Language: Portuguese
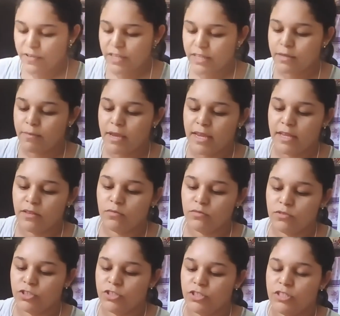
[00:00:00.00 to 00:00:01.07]
Tem também a
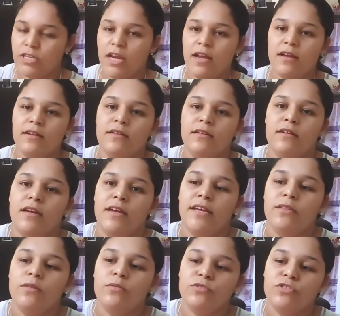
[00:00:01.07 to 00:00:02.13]
redondinha,
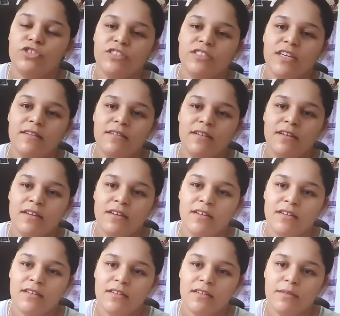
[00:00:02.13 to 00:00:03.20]
redondinha
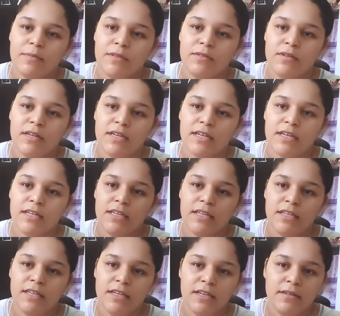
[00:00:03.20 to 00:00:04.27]
da trilha
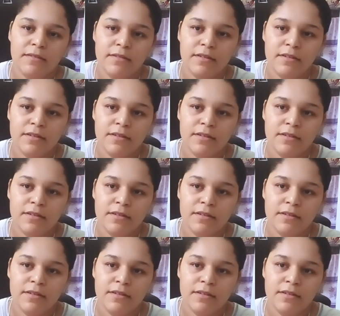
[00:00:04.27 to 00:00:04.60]
canina.